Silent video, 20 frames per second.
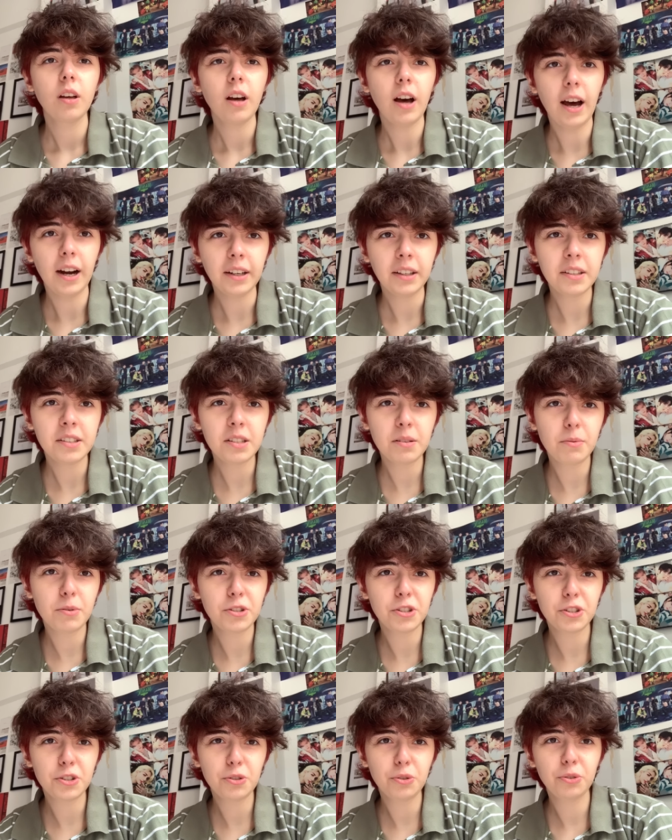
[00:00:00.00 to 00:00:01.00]
Herkese 5.
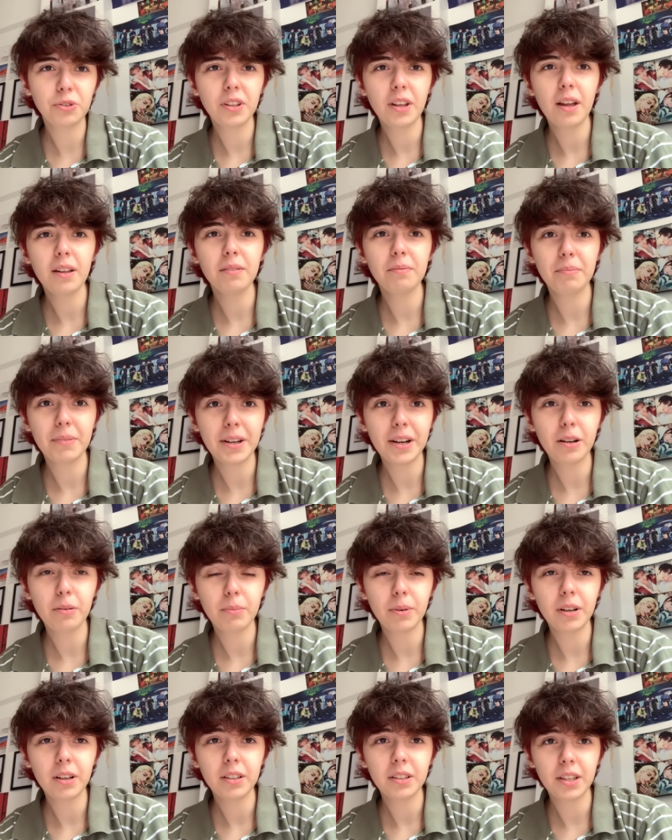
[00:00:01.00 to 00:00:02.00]
günden
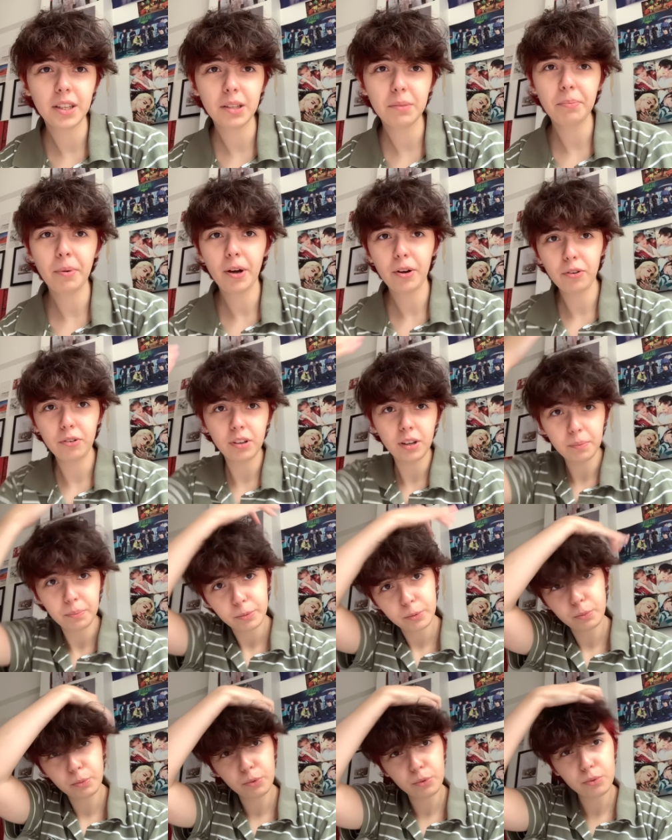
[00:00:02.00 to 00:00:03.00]
merhaba. Yeni banyo
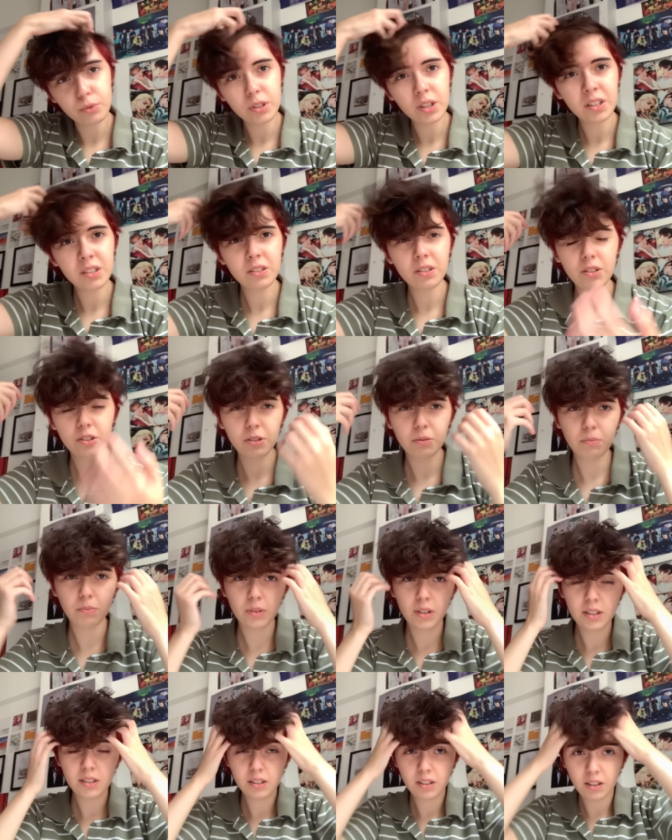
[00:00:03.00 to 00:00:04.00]
yaptım o yüzden saçım biraz